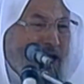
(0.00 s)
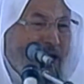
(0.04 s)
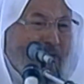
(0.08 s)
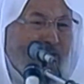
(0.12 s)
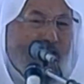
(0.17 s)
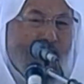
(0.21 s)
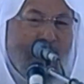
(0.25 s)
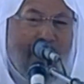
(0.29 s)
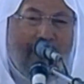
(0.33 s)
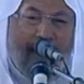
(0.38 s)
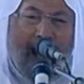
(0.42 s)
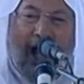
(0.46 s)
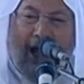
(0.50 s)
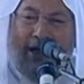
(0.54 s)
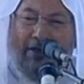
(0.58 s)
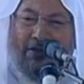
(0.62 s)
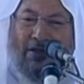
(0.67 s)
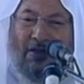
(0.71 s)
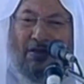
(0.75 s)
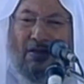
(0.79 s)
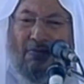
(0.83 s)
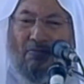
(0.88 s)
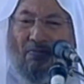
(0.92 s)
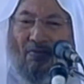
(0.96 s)
وبعض
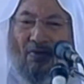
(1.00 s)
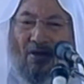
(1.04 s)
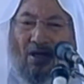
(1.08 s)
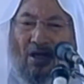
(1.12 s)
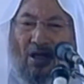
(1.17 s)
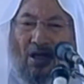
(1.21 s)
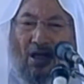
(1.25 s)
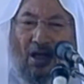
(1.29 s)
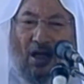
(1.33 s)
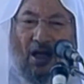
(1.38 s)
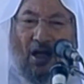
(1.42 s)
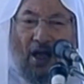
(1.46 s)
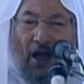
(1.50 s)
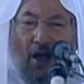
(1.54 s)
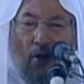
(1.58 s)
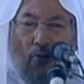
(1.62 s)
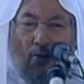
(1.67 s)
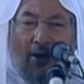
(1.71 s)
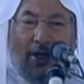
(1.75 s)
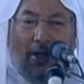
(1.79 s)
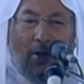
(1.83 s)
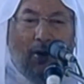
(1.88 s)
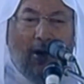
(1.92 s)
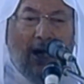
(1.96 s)

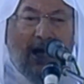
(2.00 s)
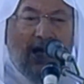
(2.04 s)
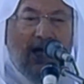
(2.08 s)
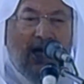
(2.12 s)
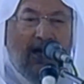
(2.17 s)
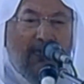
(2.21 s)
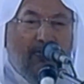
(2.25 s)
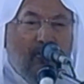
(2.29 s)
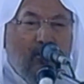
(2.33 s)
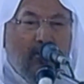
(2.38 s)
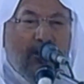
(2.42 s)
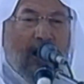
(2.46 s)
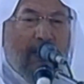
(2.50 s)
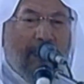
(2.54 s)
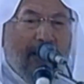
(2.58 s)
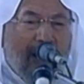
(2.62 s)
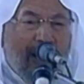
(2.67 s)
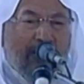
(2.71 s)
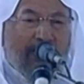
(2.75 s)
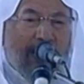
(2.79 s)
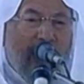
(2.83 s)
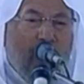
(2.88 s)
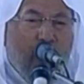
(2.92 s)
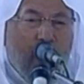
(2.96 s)
ويؤلبون
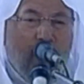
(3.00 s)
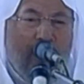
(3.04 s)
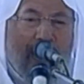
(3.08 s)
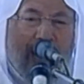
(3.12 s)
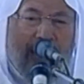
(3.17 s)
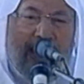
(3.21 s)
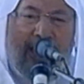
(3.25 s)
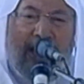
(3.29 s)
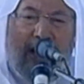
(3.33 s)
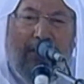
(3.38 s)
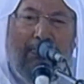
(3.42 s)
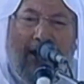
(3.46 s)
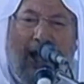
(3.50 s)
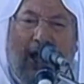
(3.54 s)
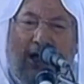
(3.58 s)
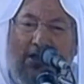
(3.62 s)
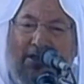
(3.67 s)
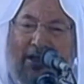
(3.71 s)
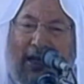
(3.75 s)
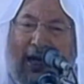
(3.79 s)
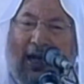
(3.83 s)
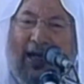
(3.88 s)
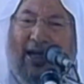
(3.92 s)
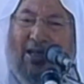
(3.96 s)
بعضهم على
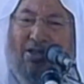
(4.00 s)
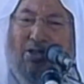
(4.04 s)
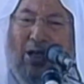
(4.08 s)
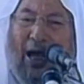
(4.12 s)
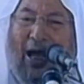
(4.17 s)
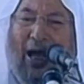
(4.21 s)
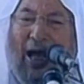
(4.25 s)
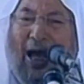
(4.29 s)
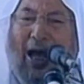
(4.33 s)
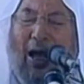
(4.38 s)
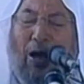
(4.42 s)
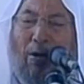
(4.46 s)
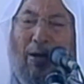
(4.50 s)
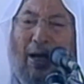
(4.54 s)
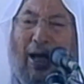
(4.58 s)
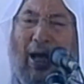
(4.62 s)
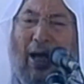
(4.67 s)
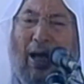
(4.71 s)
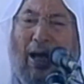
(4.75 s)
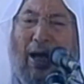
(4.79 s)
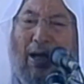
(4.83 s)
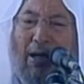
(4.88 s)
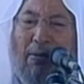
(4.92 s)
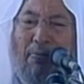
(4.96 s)
بعض ليس
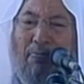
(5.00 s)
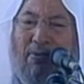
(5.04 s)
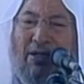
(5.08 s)
هؤلاء من